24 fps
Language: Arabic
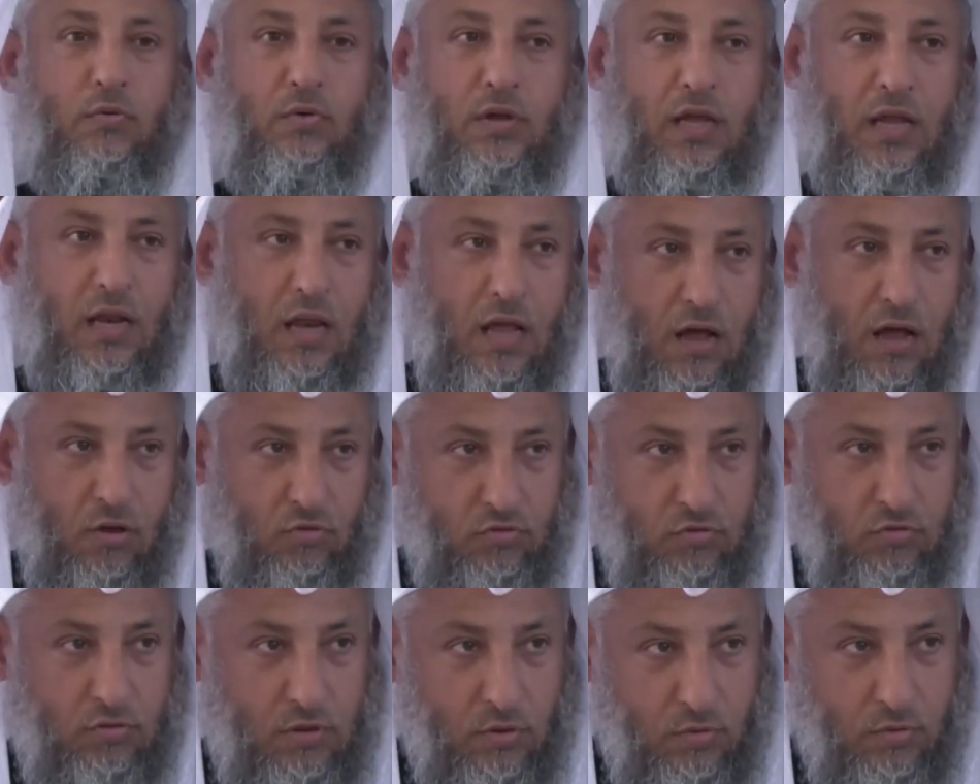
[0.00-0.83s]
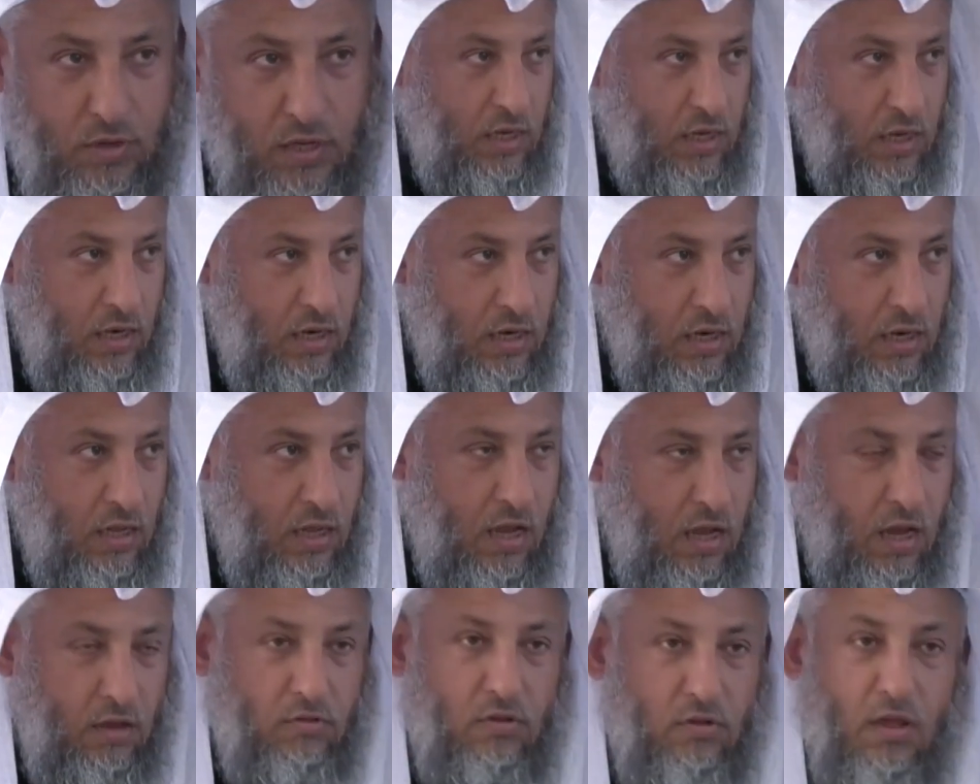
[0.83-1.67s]
توكيل خاص توكيل
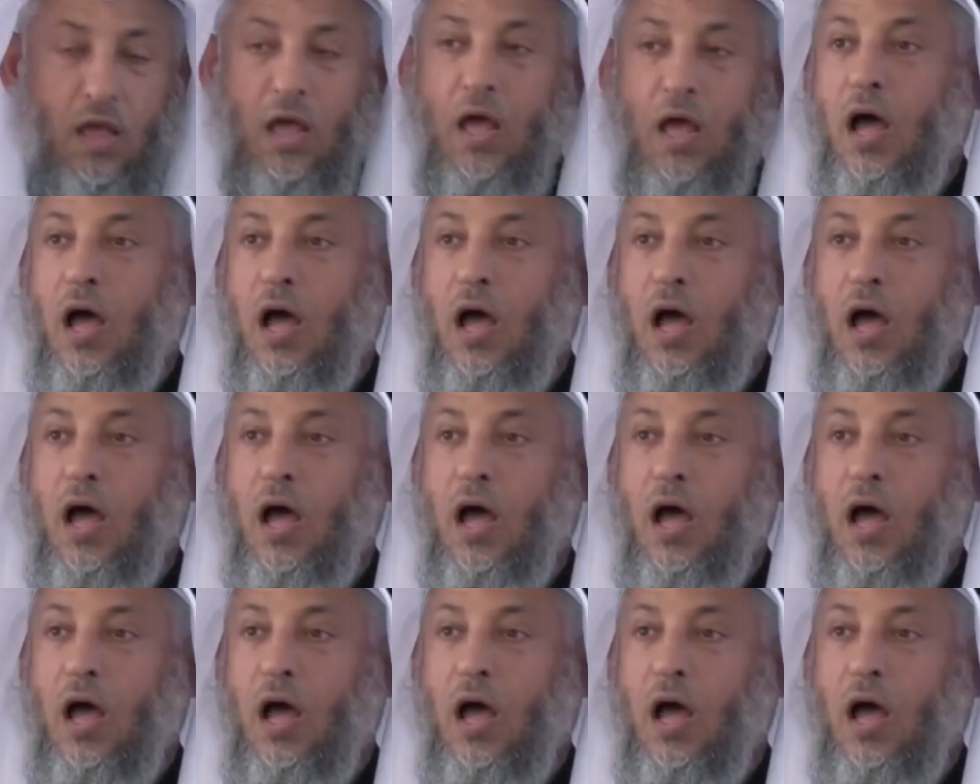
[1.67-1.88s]
خاص